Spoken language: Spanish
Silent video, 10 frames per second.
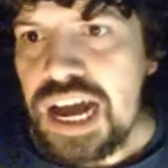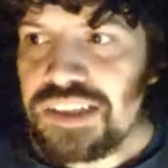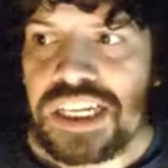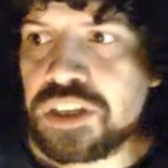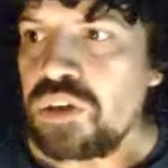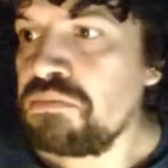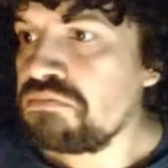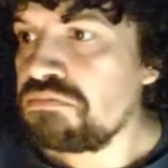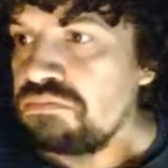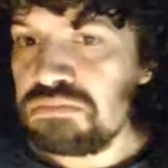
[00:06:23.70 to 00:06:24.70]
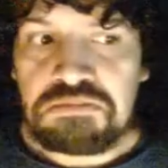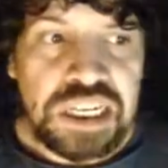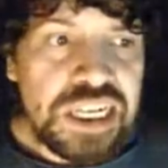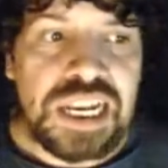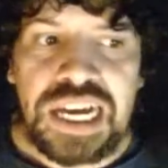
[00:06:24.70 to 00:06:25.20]
hacer esto,
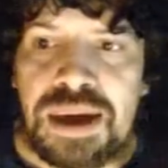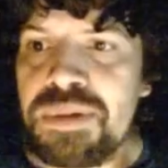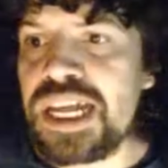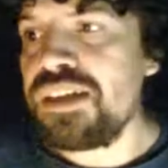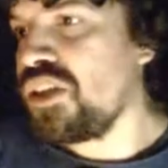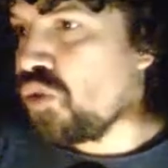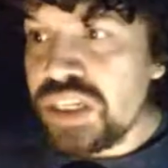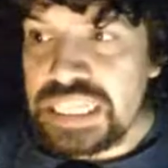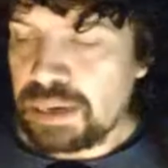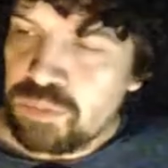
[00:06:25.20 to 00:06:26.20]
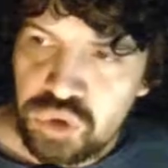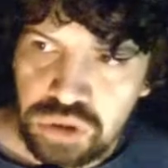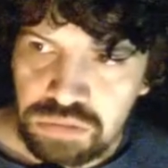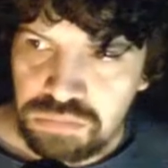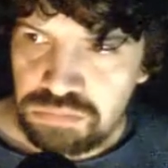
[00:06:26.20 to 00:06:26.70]
Tenía la cámara y no editar
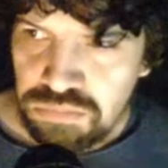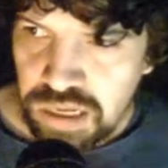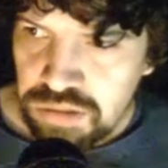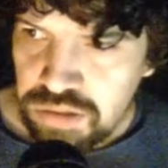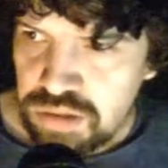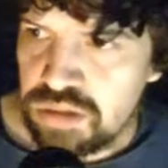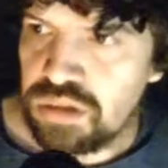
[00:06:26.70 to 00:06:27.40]
mucho. Bien,